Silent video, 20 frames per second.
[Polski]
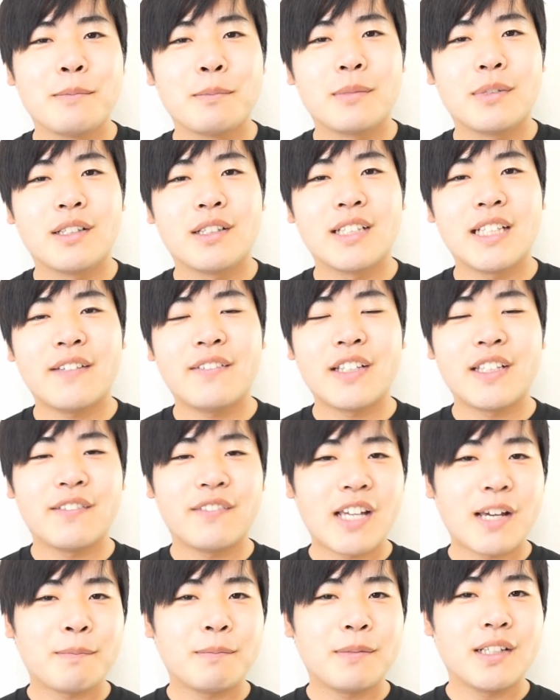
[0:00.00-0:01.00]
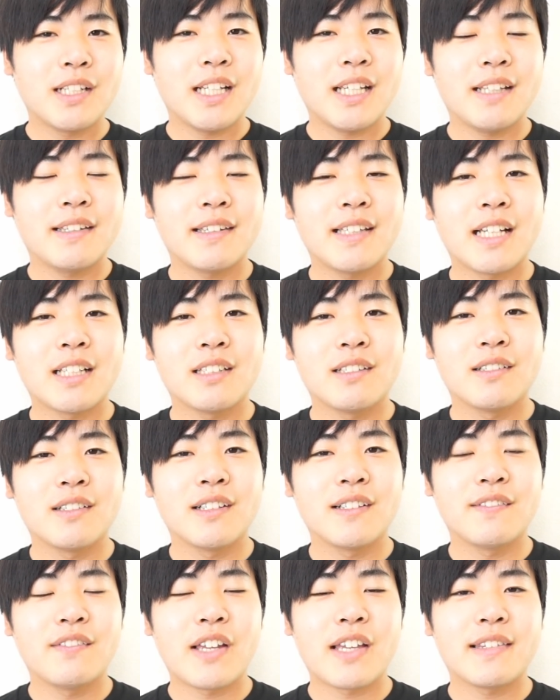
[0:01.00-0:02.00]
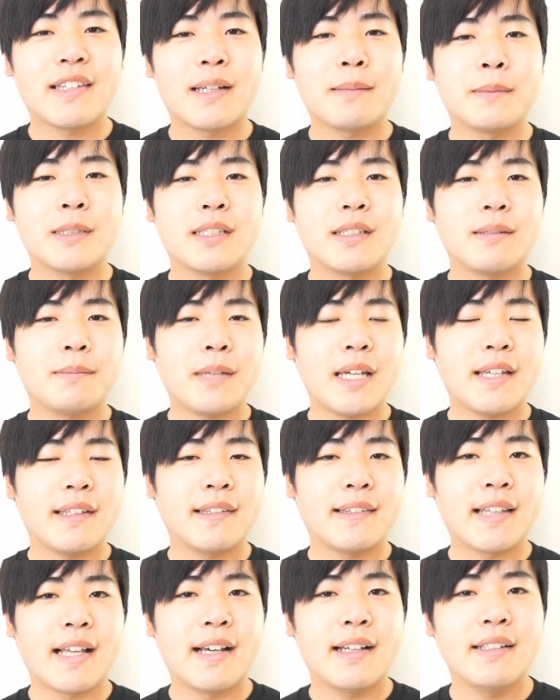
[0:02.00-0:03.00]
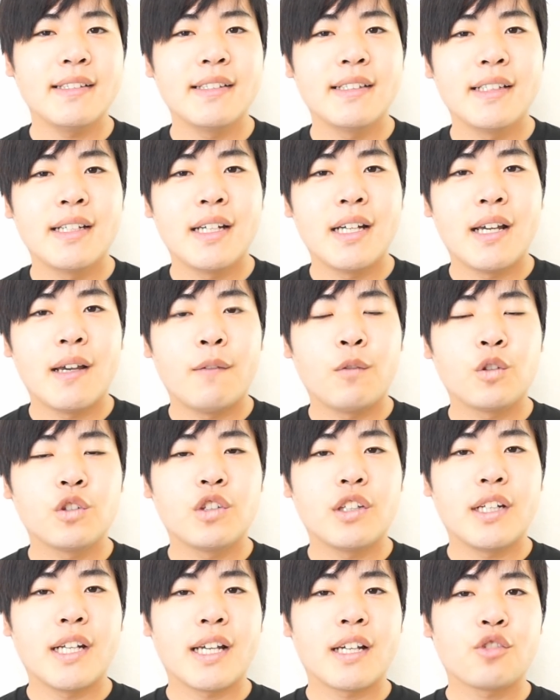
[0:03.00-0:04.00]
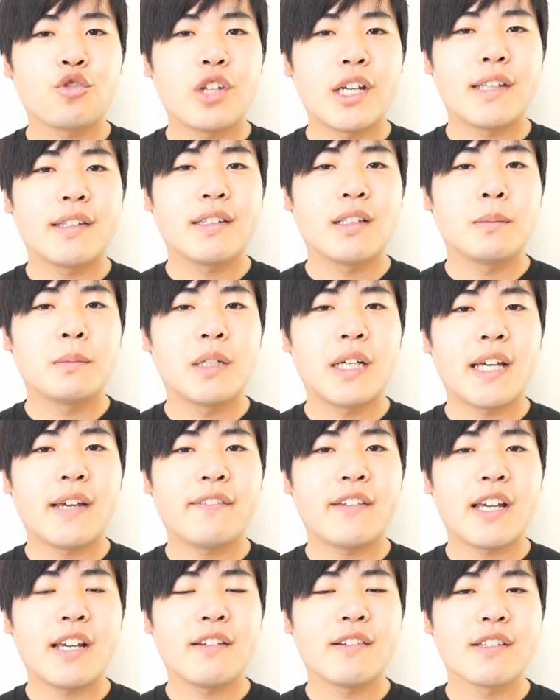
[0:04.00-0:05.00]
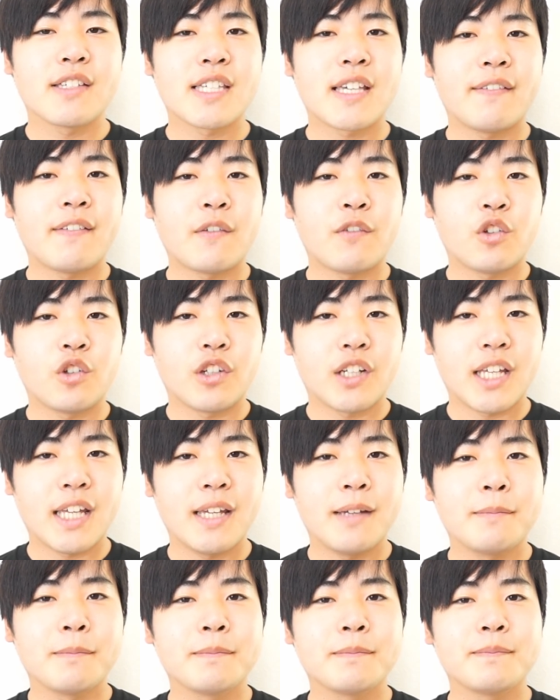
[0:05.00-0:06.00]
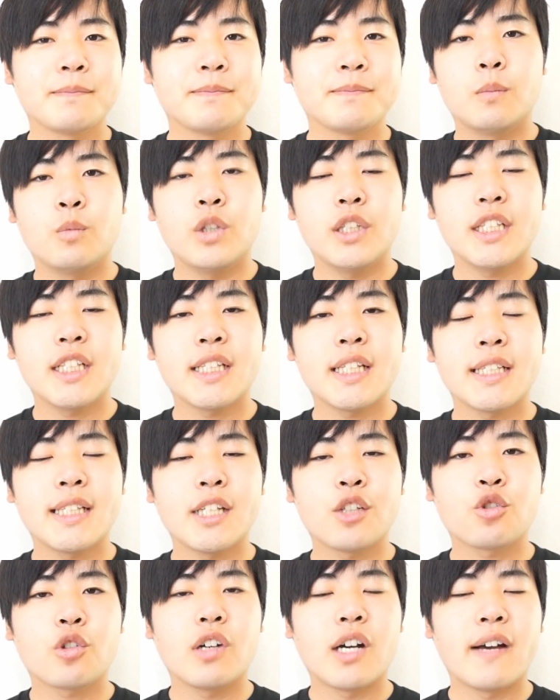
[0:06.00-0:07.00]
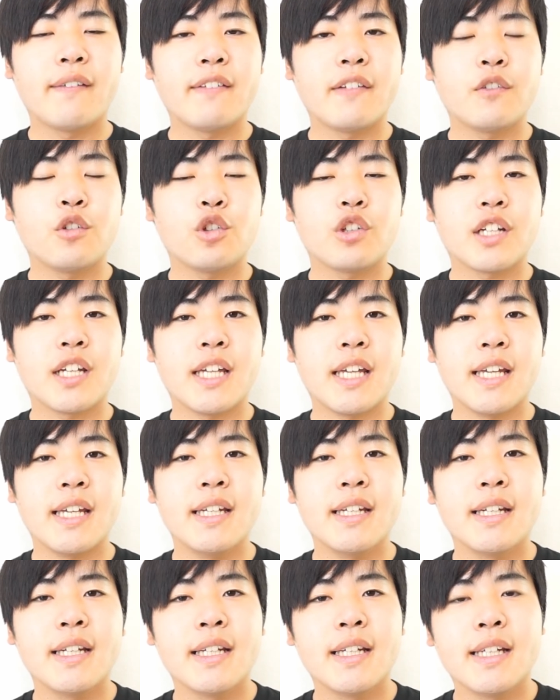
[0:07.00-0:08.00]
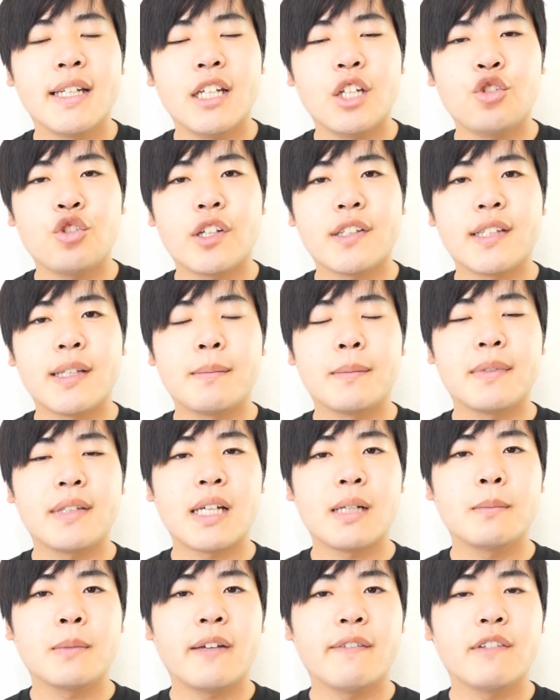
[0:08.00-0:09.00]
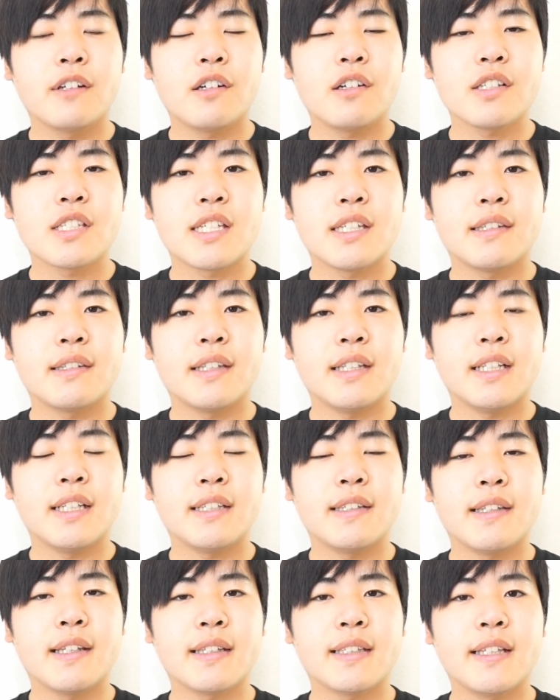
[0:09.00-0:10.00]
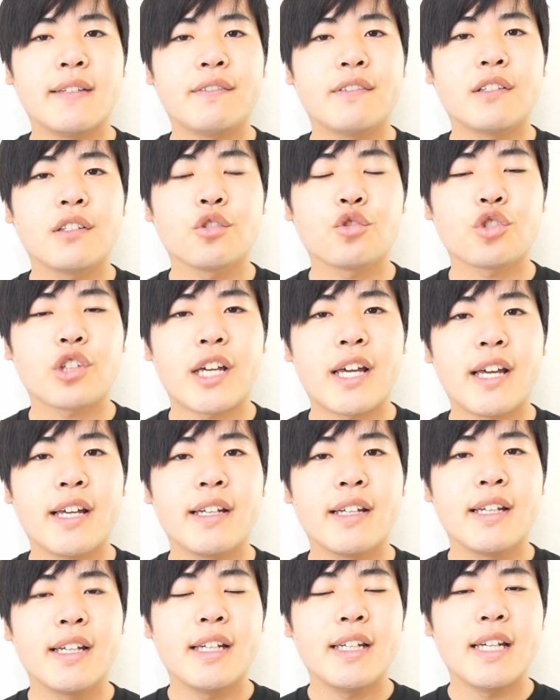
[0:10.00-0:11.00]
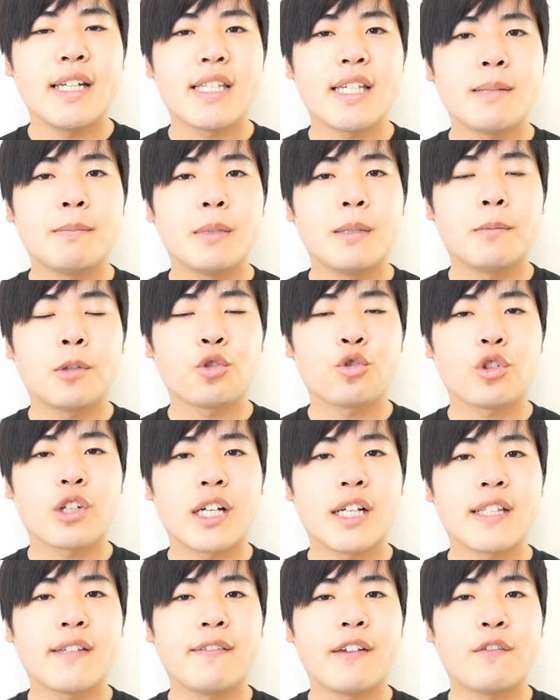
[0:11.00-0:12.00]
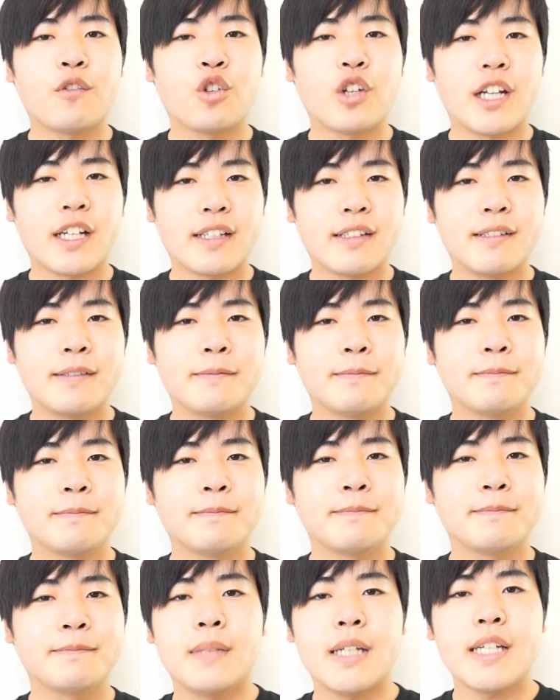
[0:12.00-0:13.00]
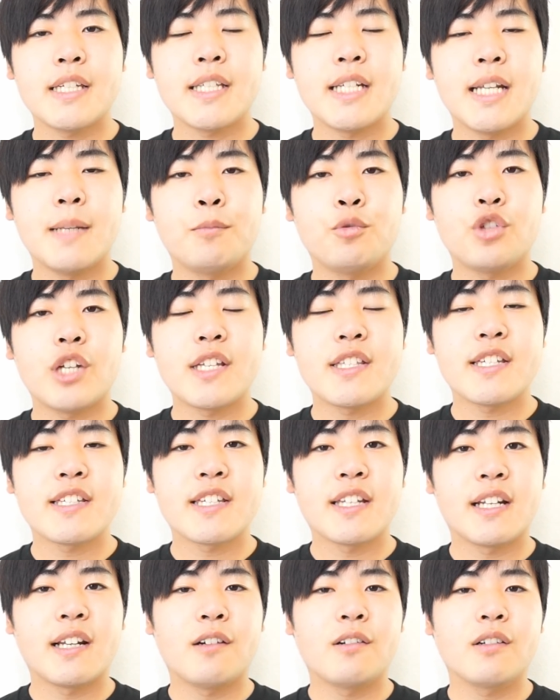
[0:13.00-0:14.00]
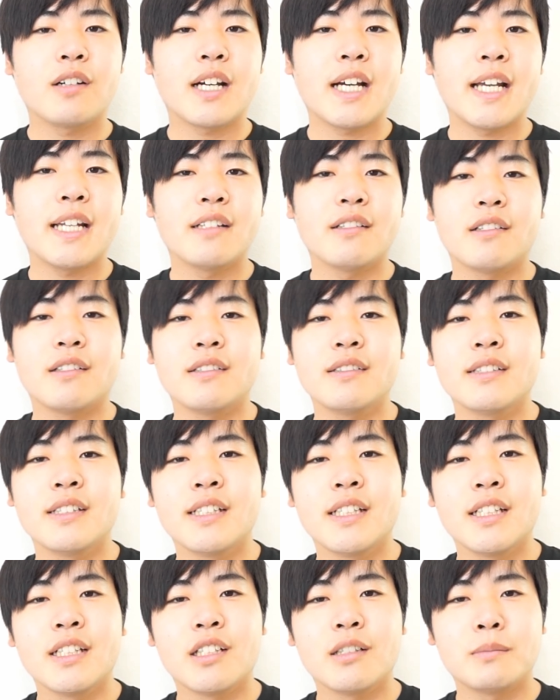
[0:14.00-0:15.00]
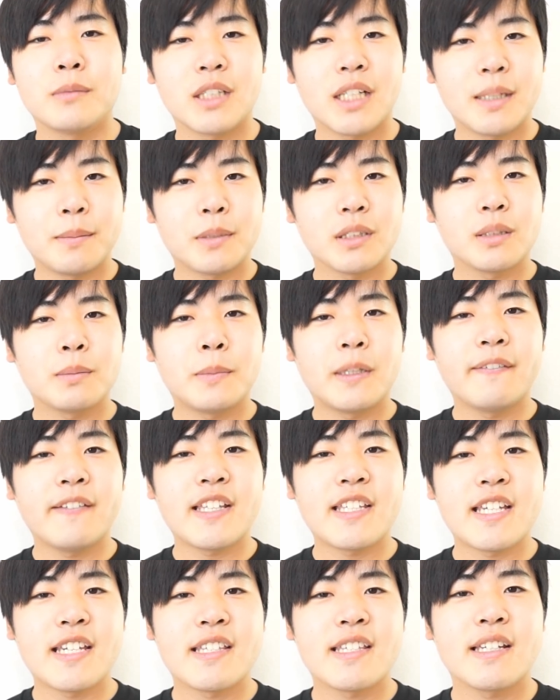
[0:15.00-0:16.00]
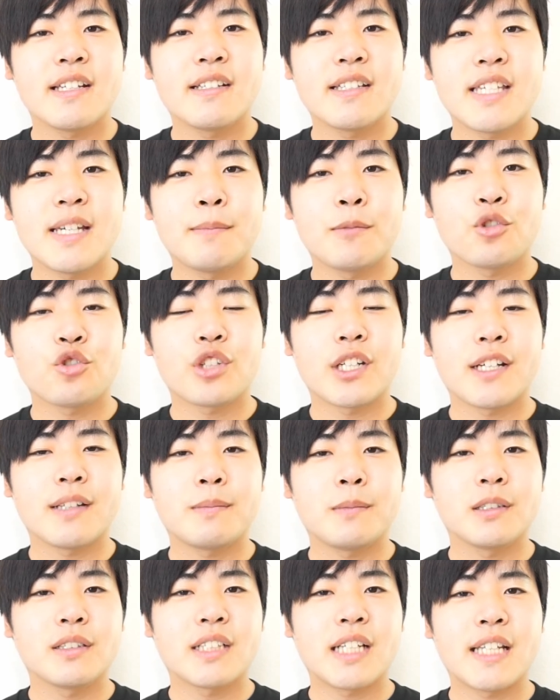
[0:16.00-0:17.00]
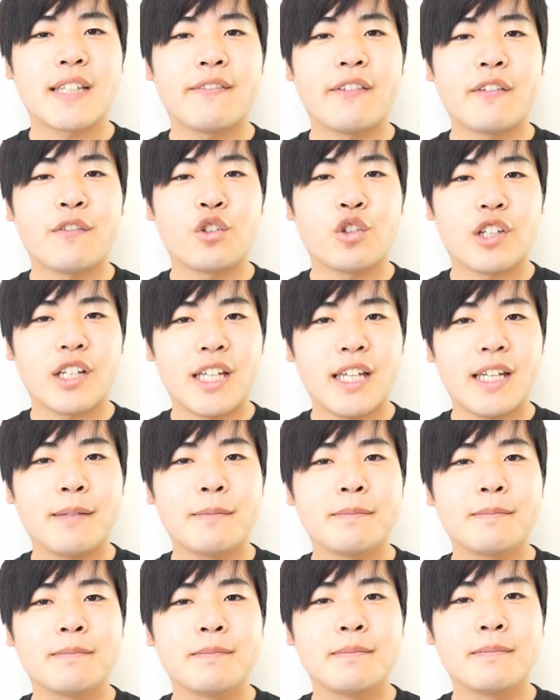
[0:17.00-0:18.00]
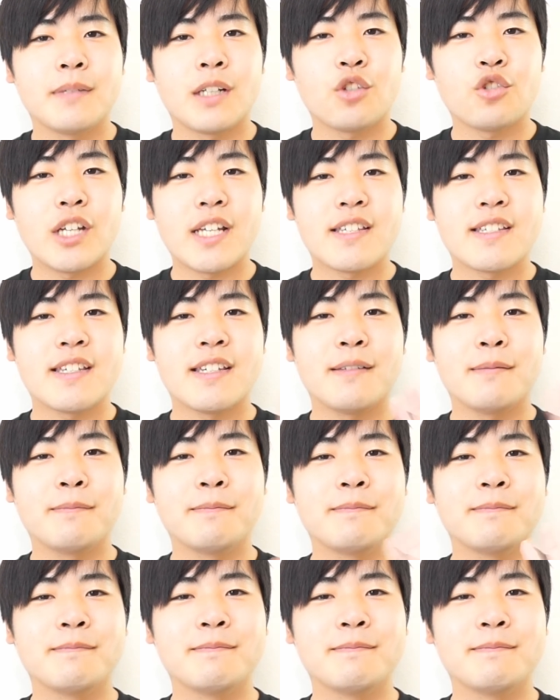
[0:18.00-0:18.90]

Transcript: bo nawet w Japonii z tatą odwiedzamy miejsca, w których często pojawiają się wiewiórki. Mój tata też kocha wiewiórki i czasem sam wychodzi z inicjatywą, że jedziemy poszukać wiewiórek. Jeśli przyjedziecie na Hokkaido, to mogę podpowiedzieć, gdzie można spotkać wiewiórki. Cześć!